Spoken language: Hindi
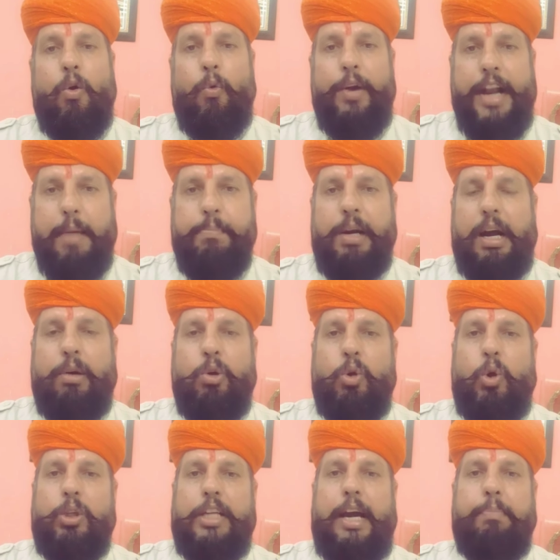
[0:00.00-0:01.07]
विनम्र
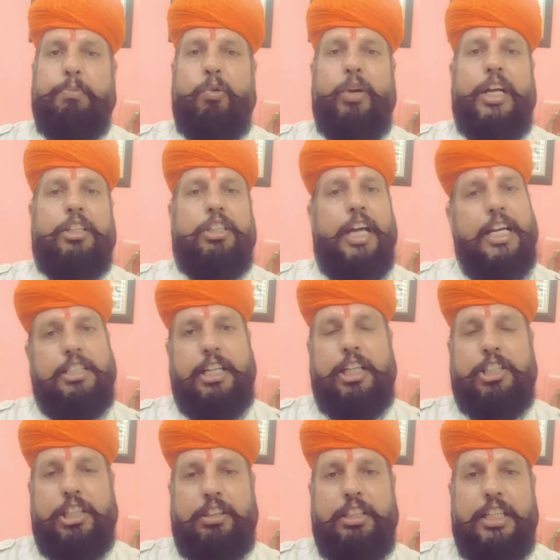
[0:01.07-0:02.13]
अनुरोध है पूरे देश के
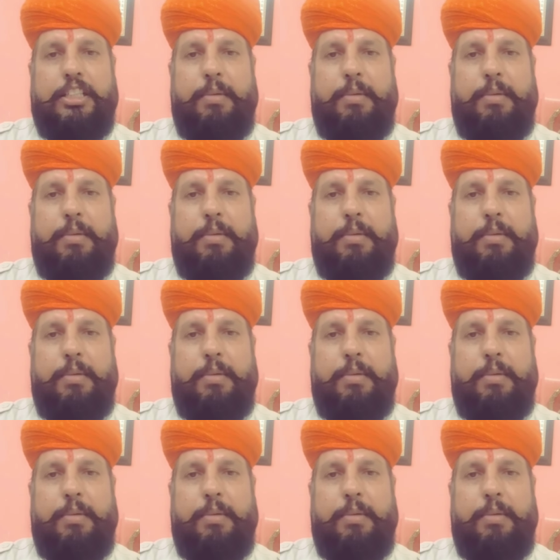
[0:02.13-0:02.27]
क्षत्रिय